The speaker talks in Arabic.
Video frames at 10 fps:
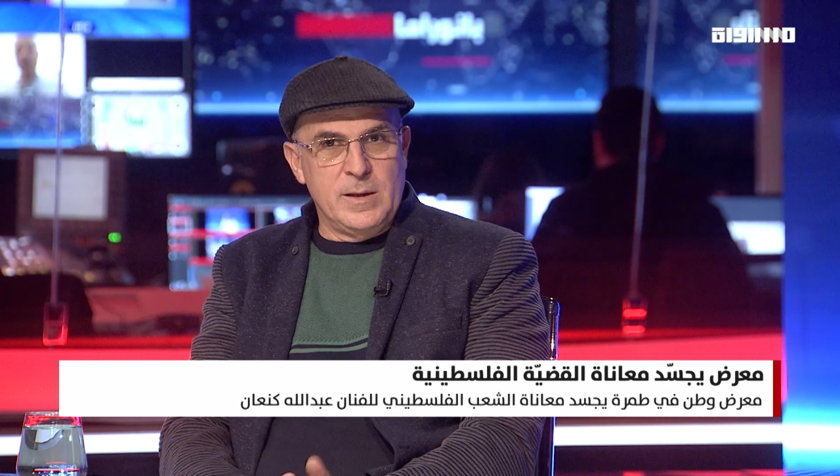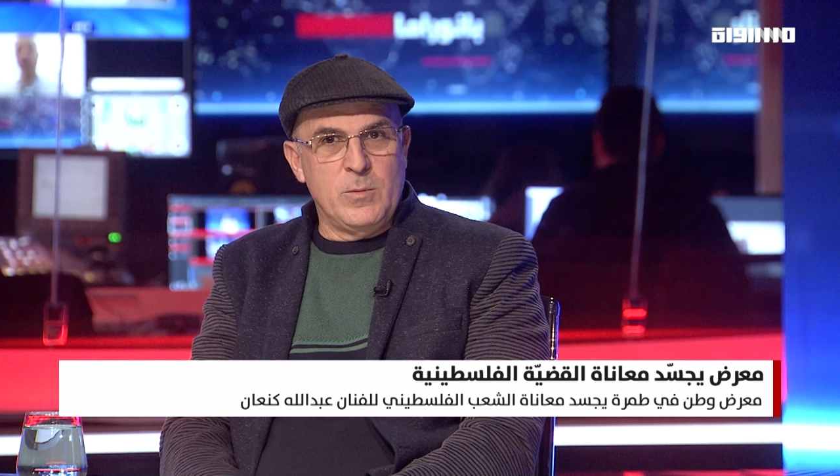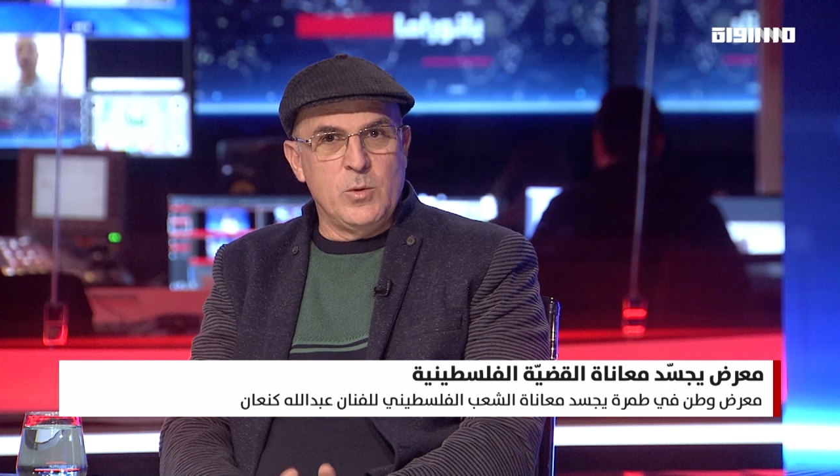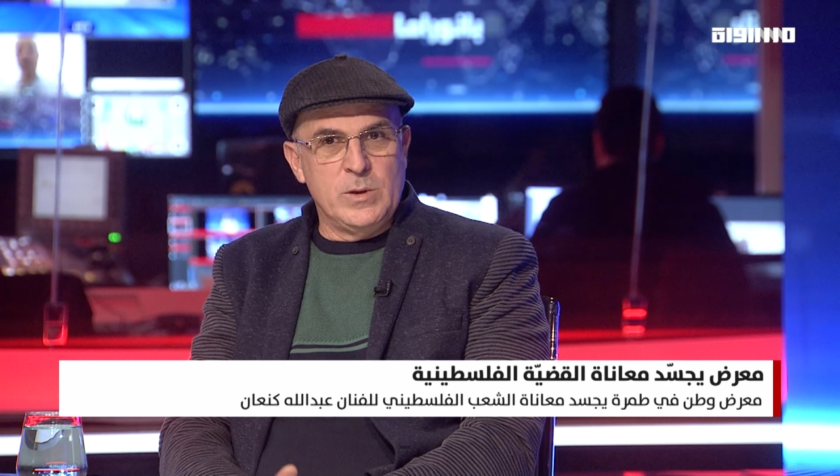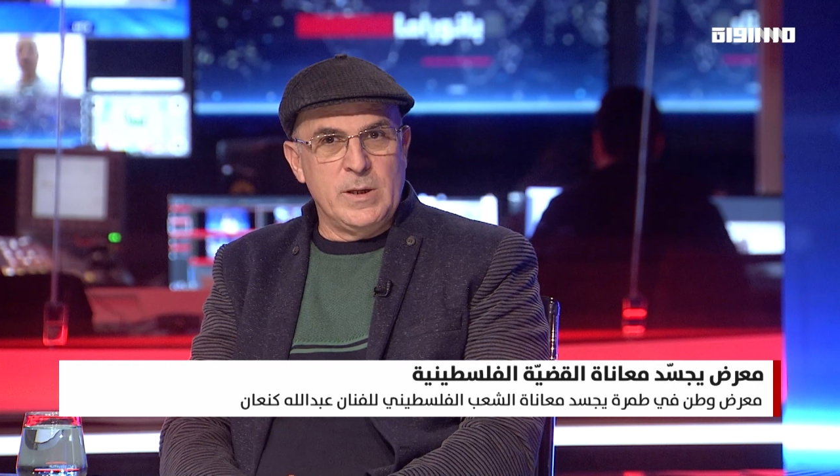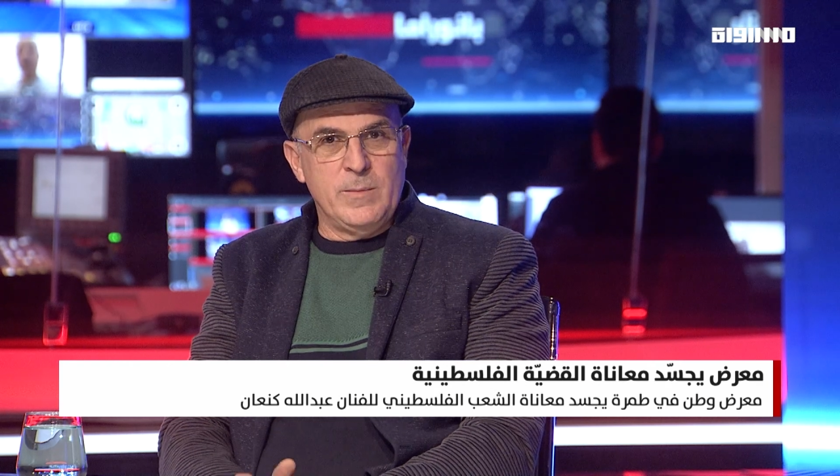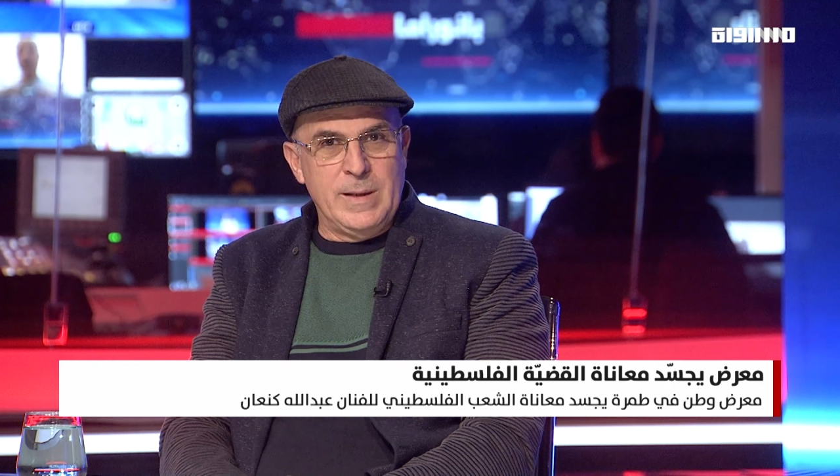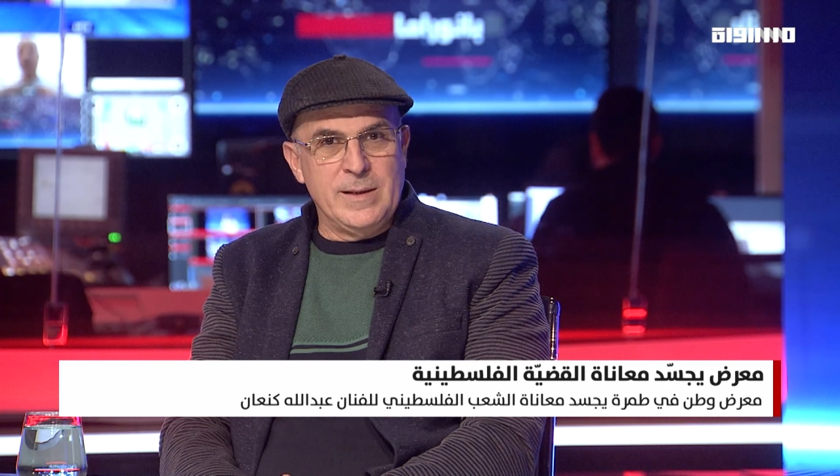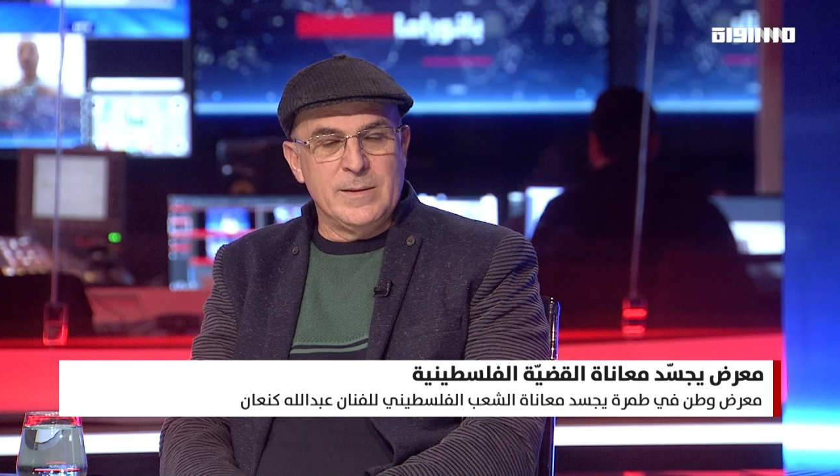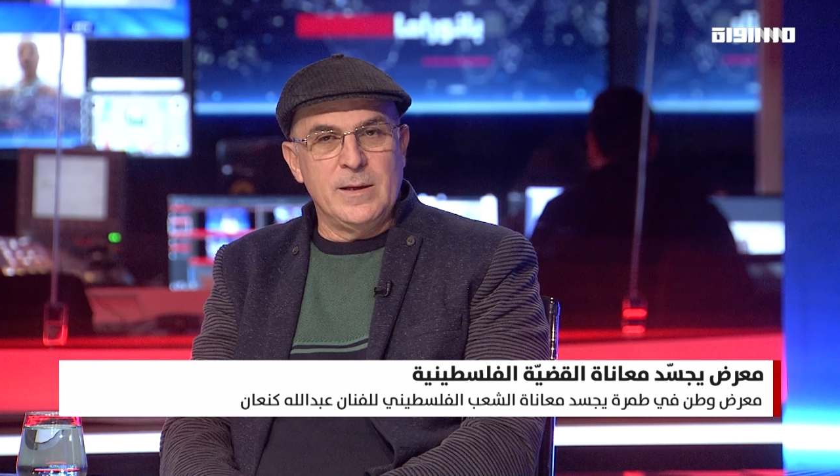عن مواضيع
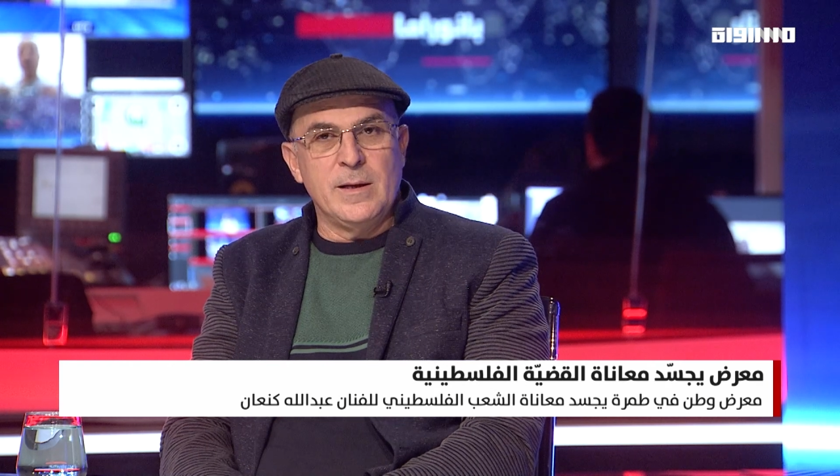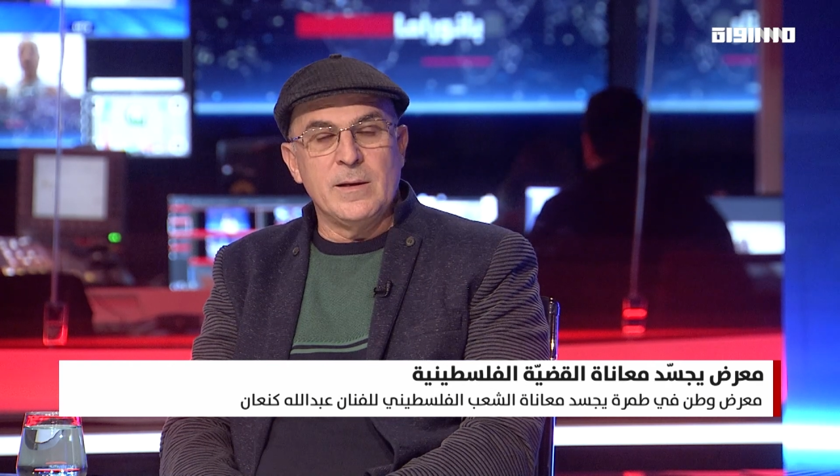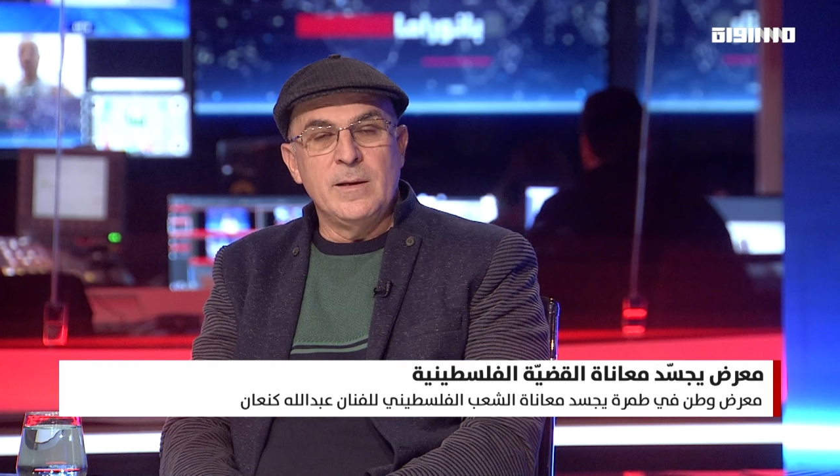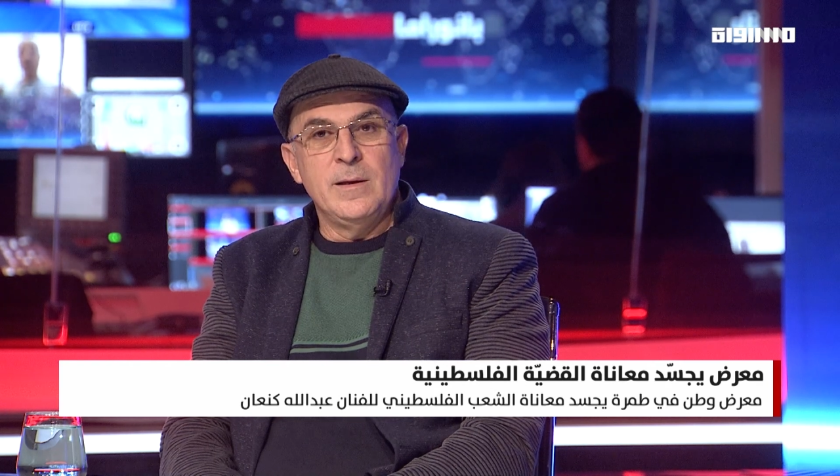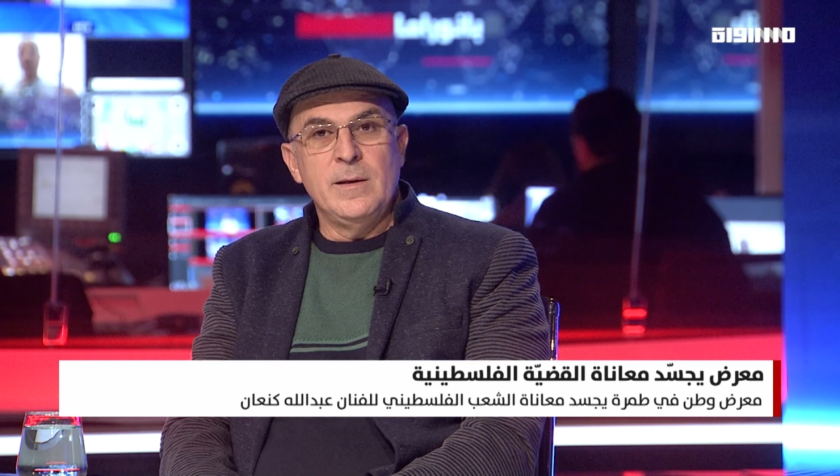بلادنا